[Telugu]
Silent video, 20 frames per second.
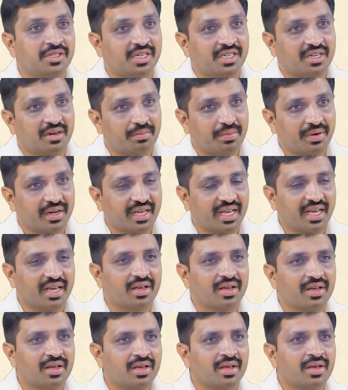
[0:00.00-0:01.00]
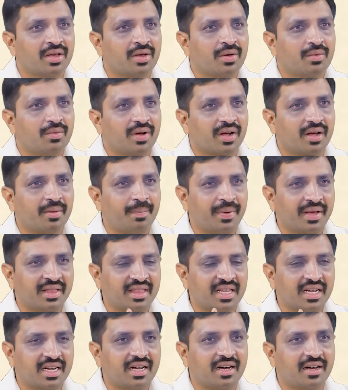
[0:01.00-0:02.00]
వచ్చేటప్పటికే ఒక
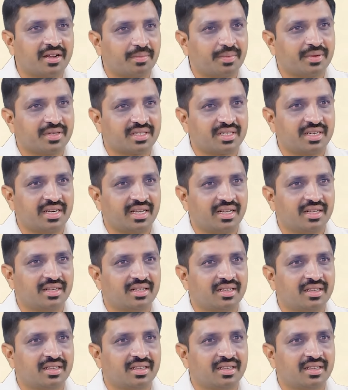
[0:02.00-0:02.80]
పెద్ద కార్పస్ని